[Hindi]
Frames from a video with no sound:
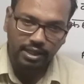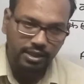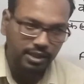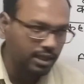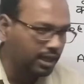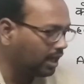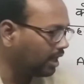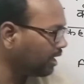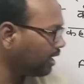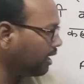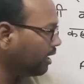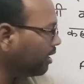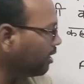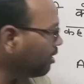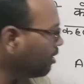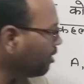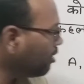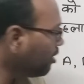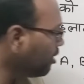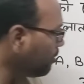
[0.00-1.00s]
ध्यान दिया है
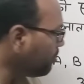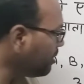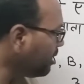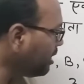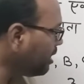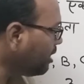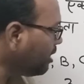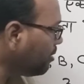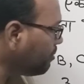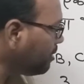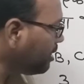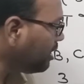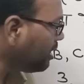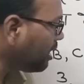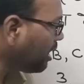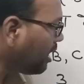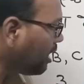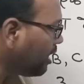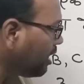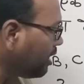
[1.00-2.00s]
हमने ए बी
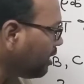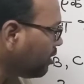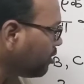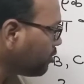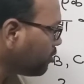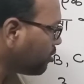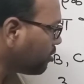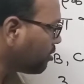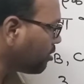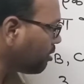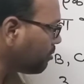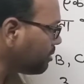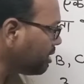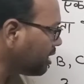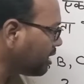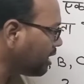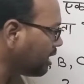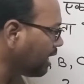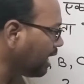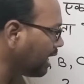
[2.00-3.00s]
लिया है तो क्रम
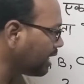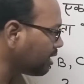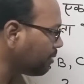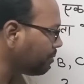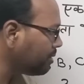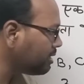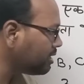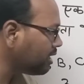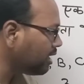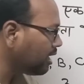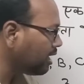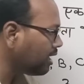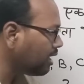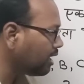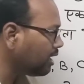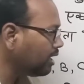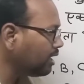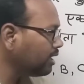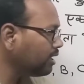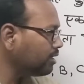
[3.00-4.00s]
देख रहे हैं आगे पीछे है
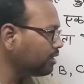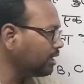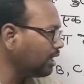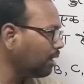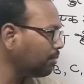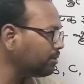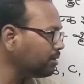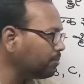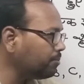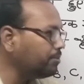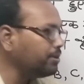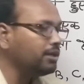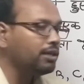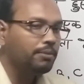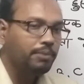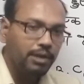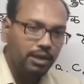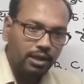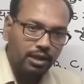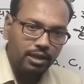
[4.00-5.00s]
तो यहाँ हमने बी
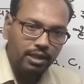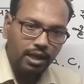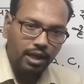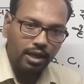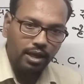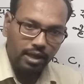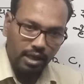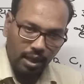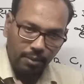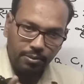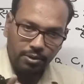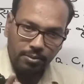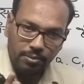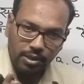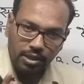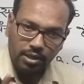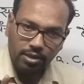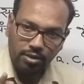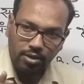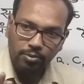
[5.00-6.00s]
ए भी ले लिया यहाँ पर
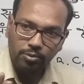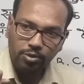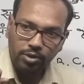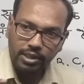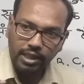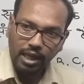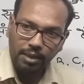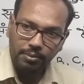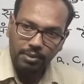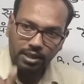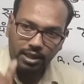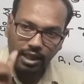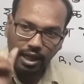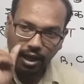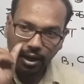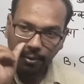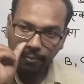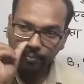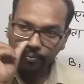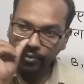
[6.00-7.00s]
हमने क्रम को ध्यान में
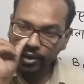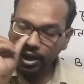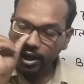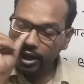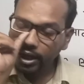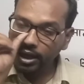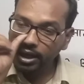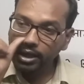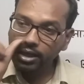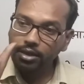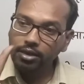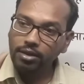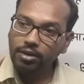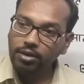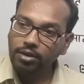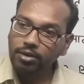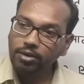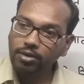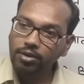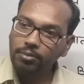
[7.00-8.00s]
दिया है लेकिन
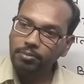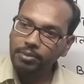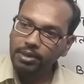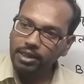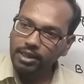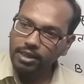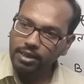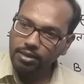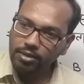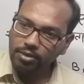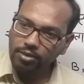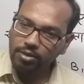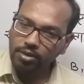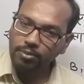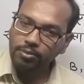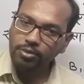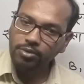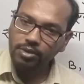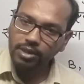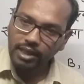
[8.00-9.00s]
अगर क्रम में
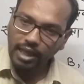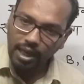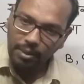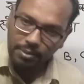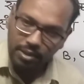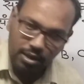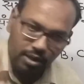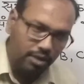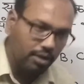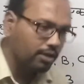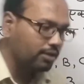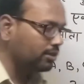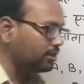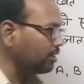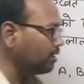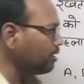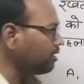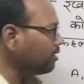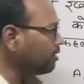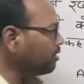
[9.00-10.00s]
क्रम को ध्यान में नहीं
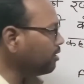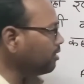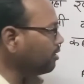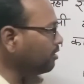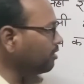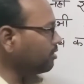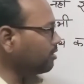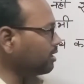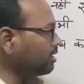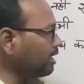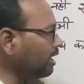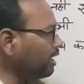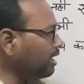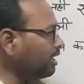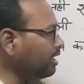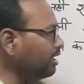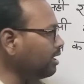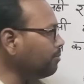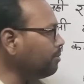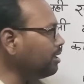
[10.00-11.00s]
रखते तो क्या
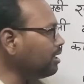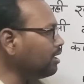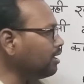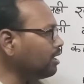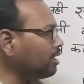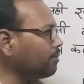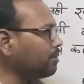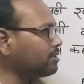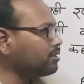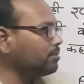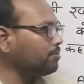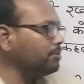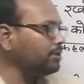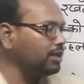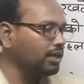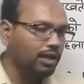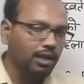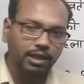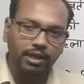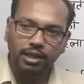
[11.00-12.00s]
ए बी ले लेने के बाद से
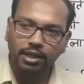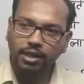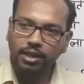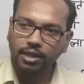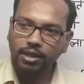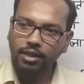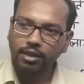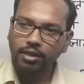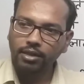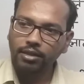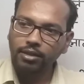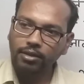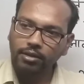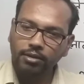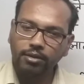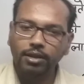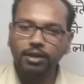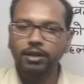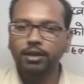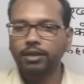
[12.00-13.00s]
बी ए लेंगे
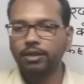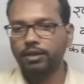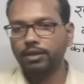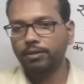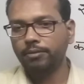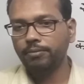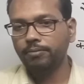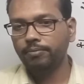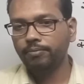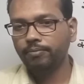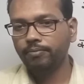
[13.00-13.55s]
नहीं लेंगे